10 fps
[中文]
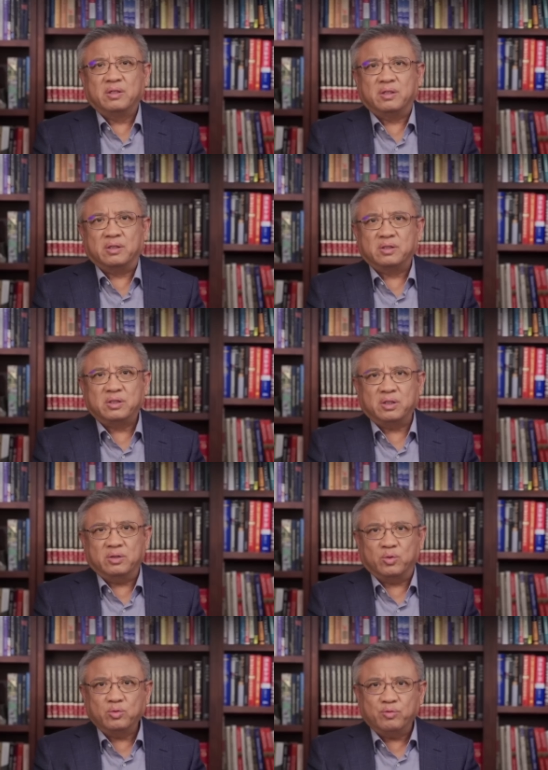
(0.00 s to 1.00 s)
呃，铯
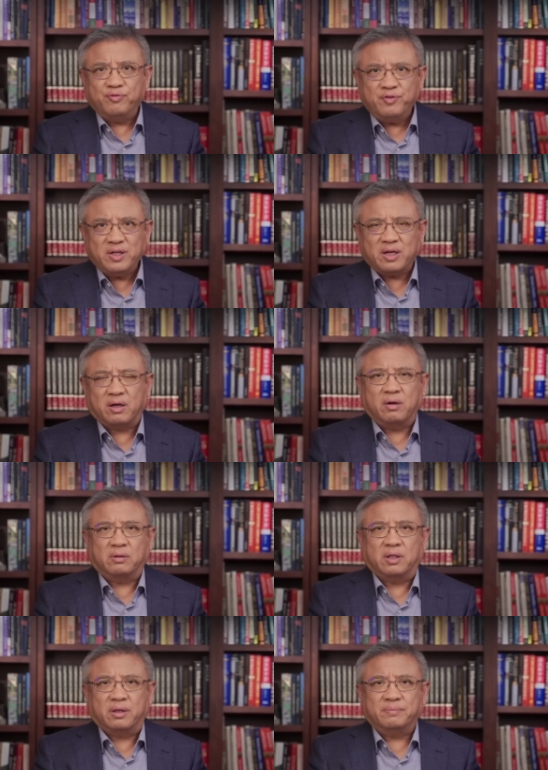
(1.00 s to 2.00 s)
浓度非常
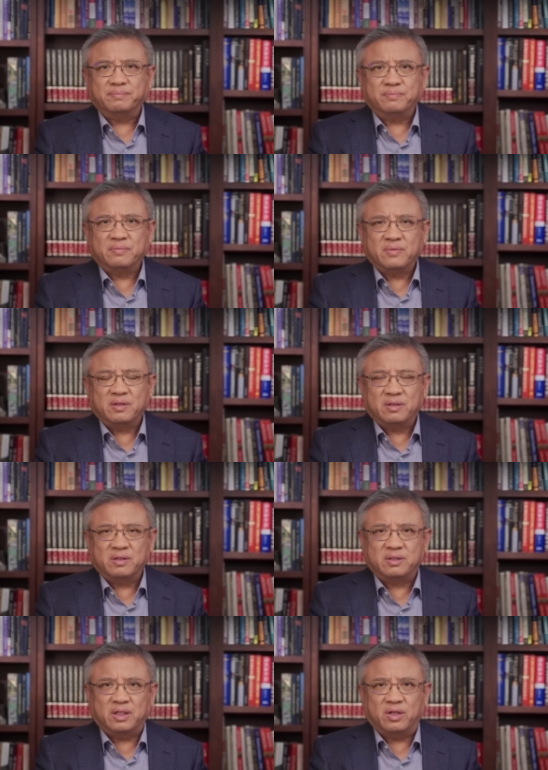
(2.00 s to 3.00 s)
高的
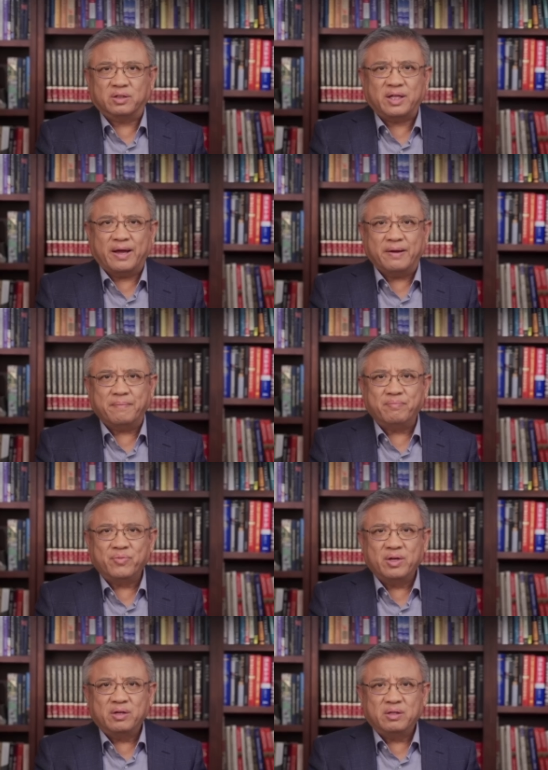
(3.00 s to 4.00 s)
这一条带。
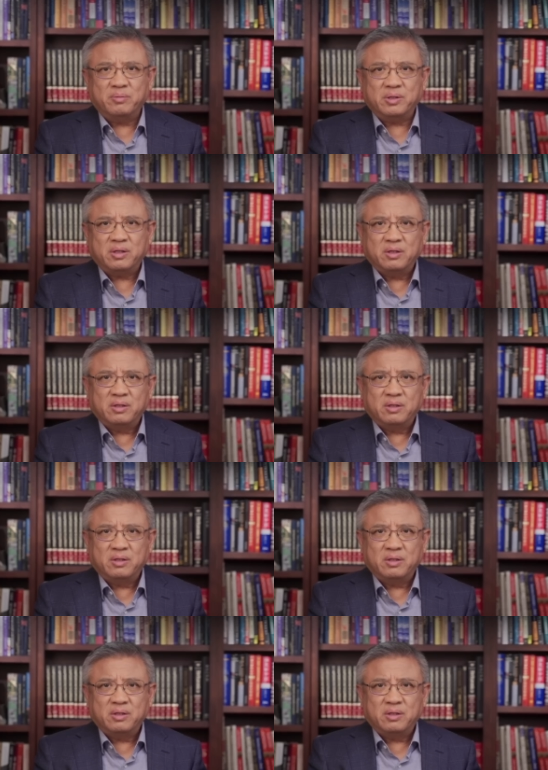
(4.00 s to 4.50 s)
那么